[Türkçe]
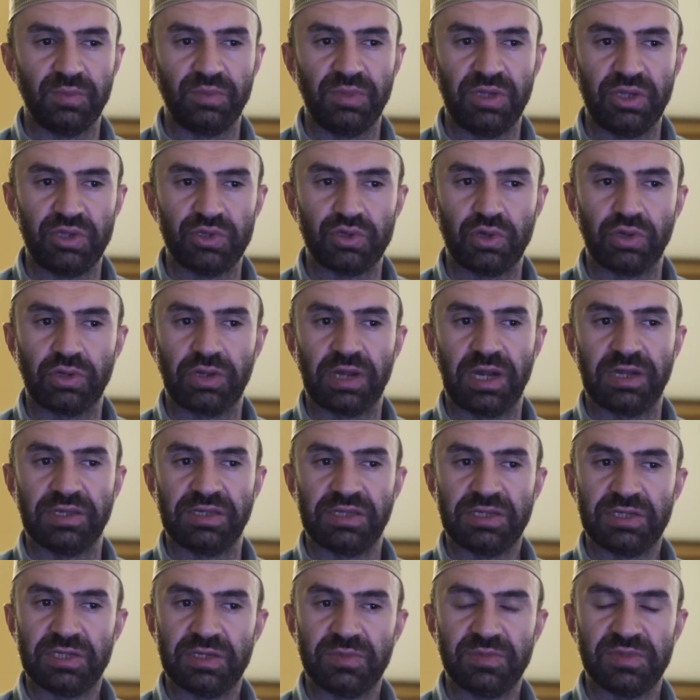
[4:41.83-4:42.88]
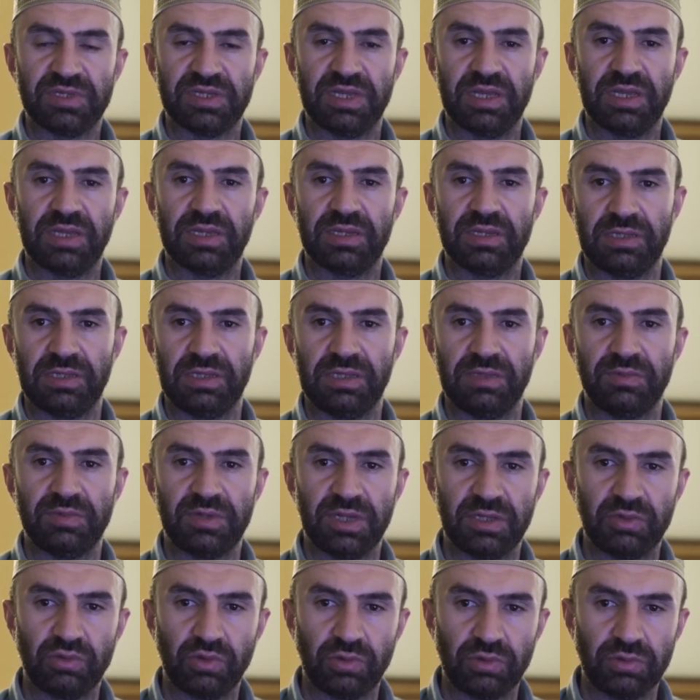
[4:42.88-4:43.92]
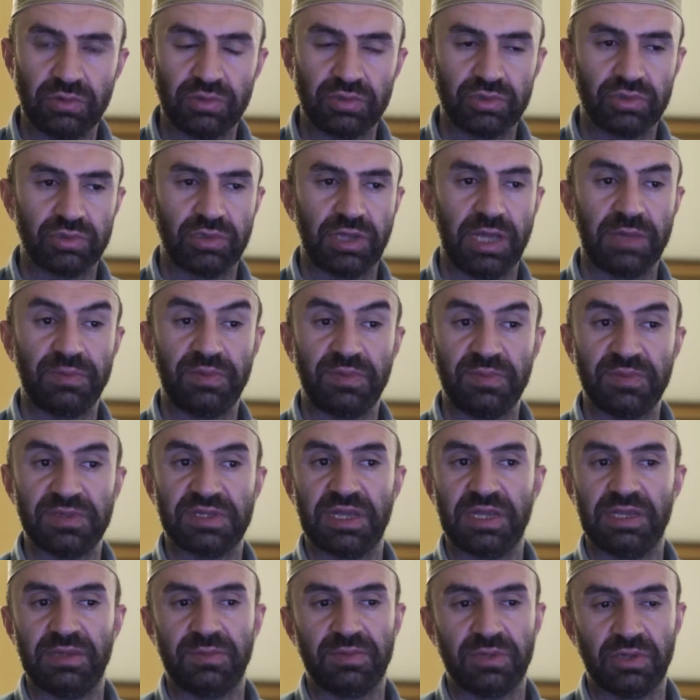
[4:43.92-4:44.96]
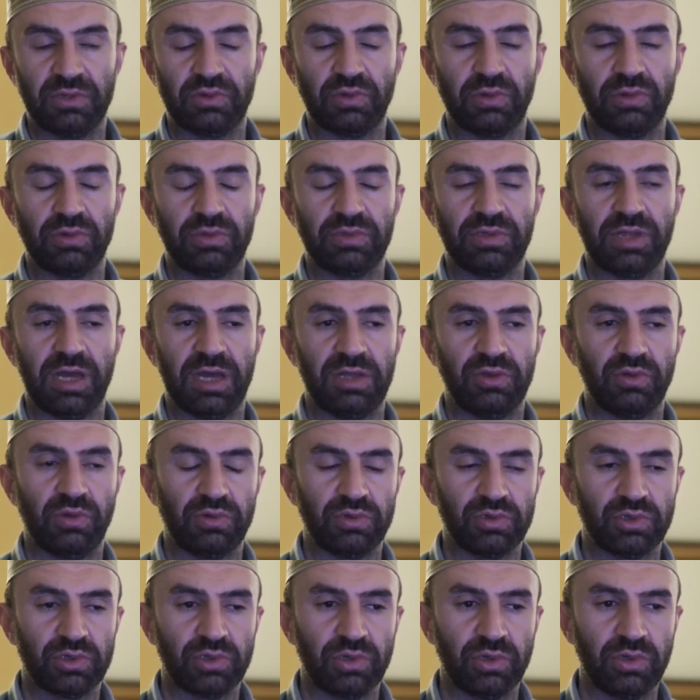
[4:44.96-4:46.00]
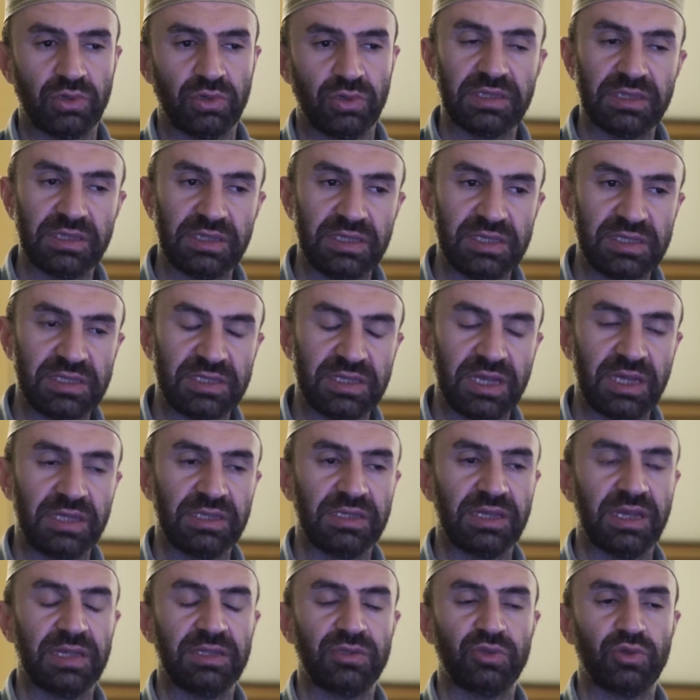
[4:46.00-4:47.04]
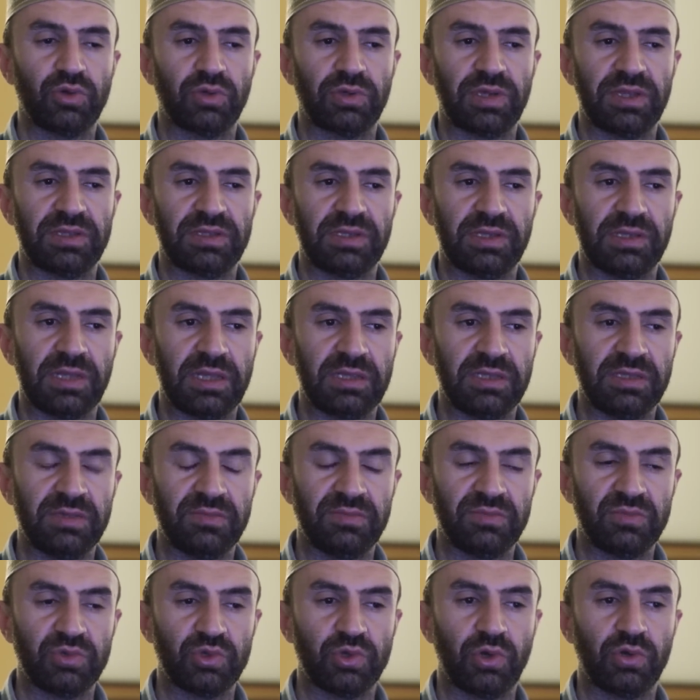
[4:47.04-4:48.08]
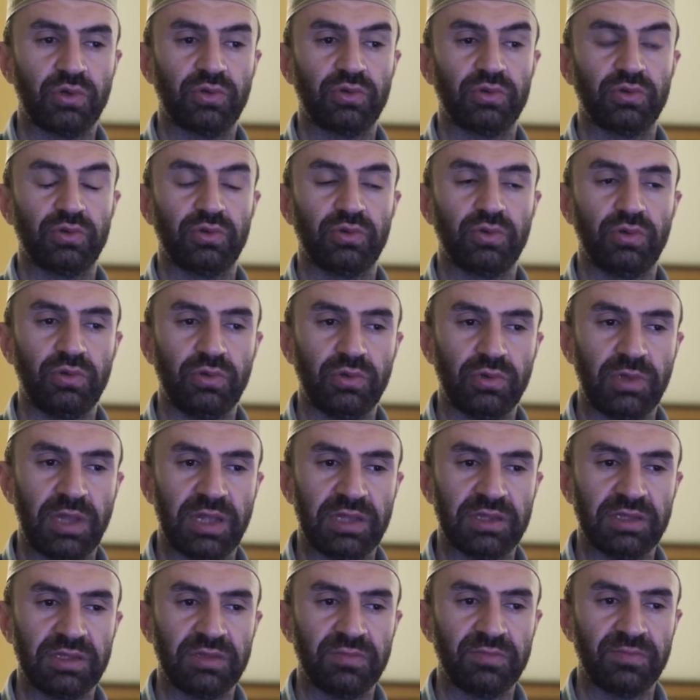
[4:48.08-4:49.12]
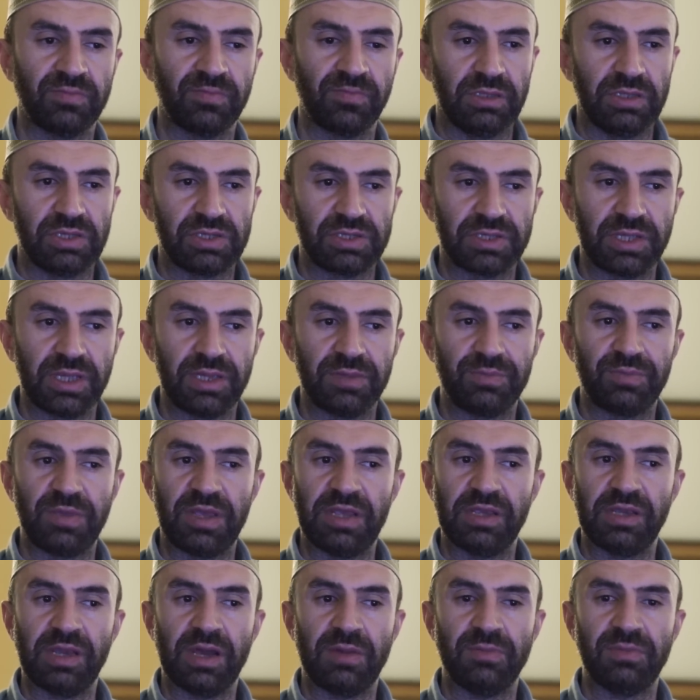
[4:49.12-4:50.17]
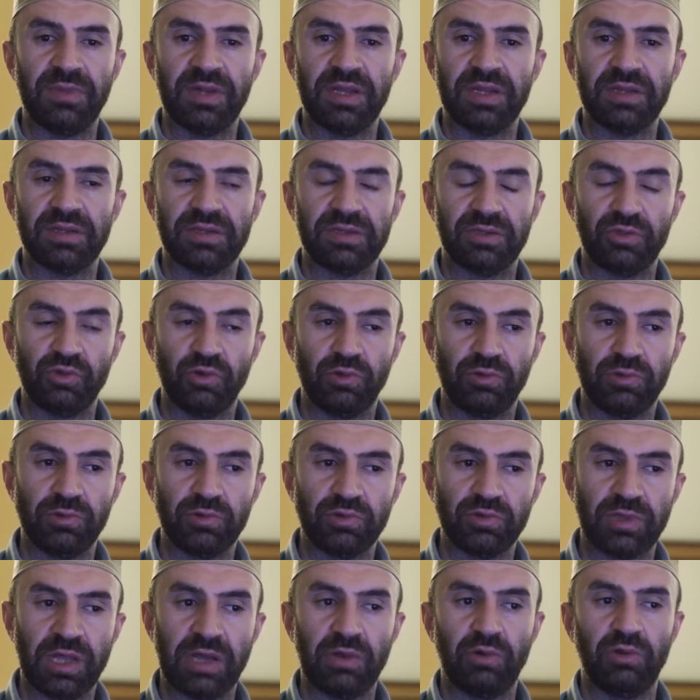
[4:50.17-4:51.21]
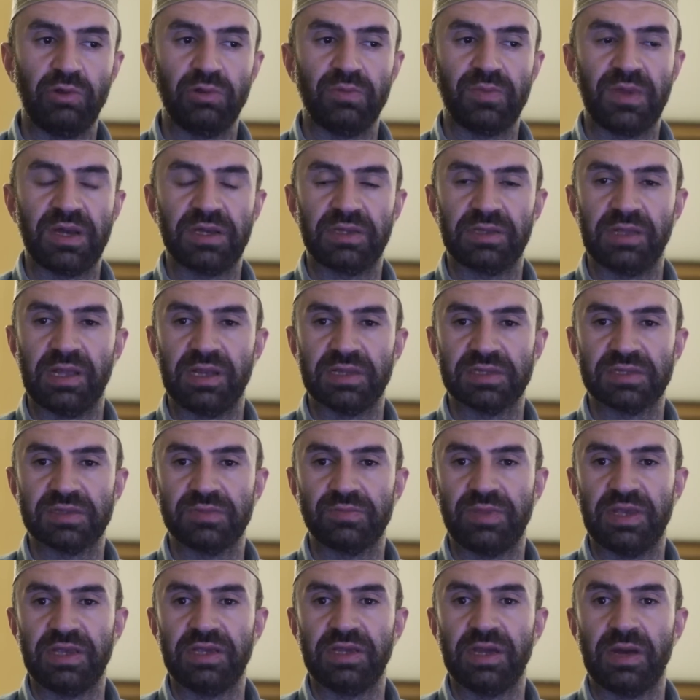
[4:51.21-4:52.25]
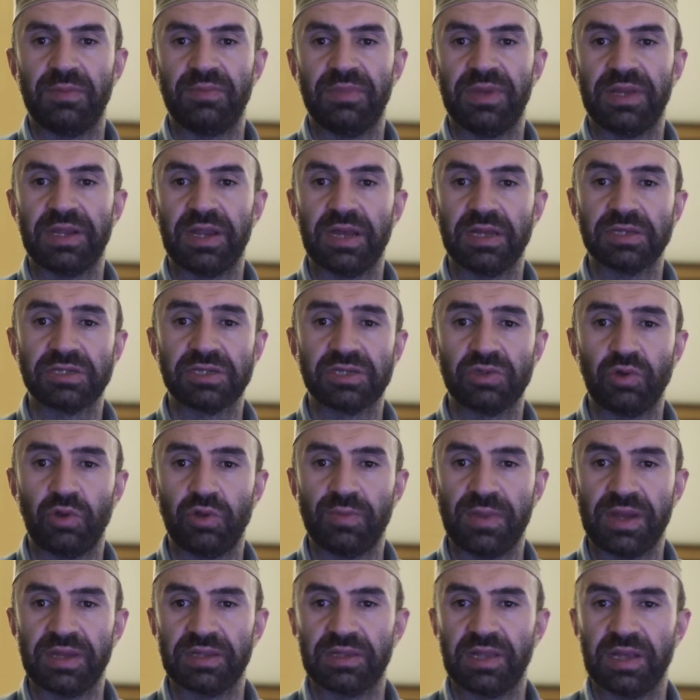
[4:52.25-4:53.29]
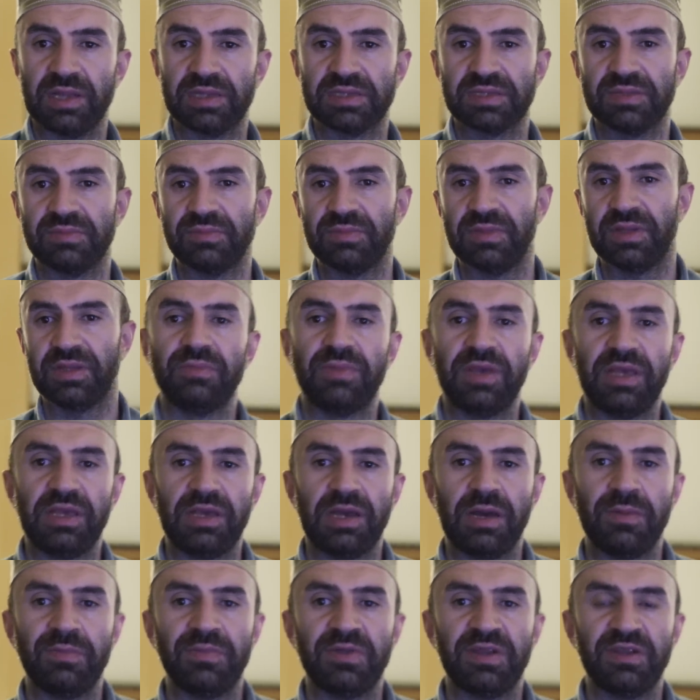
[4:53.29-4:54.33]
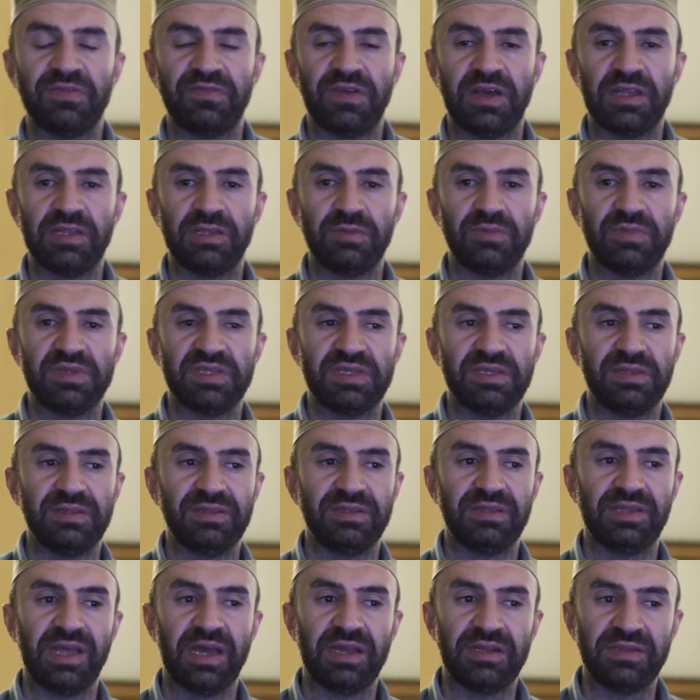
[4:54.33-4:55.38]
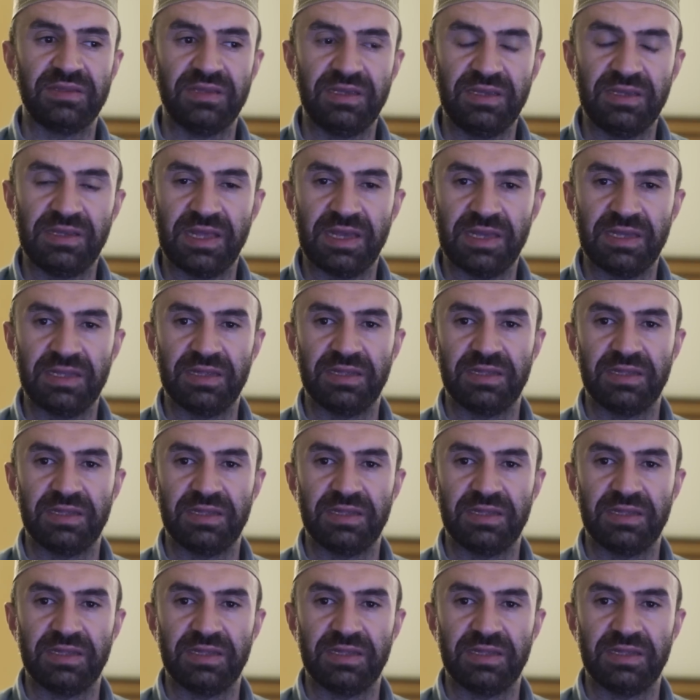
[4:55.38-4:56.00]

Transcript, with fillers: birçok kardeşimize ibret olur. Hepimize ibret olur daha doğrusu izlerken çok etkilendim, çok duygulandım. İşte peygamber yolunda olmak lazım, peygamber aşığı olmak lazım. Peygamber Efendimizin derdiyle